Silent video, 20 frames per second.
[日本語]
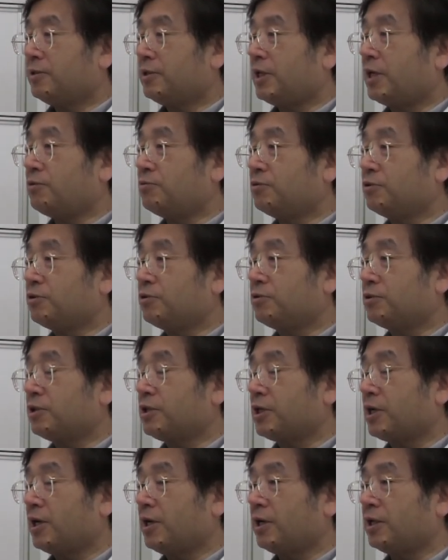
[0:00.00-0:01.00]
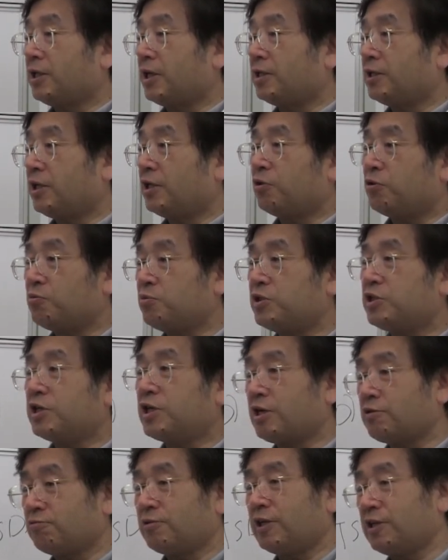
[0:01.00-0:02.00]
ダウンする期間がだんだんと
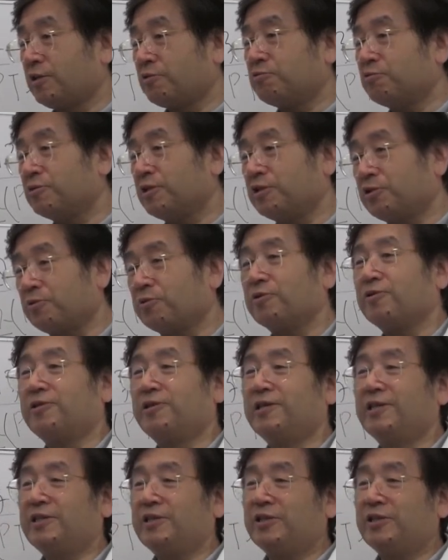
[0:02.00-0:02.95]
短くなってくるでしょうと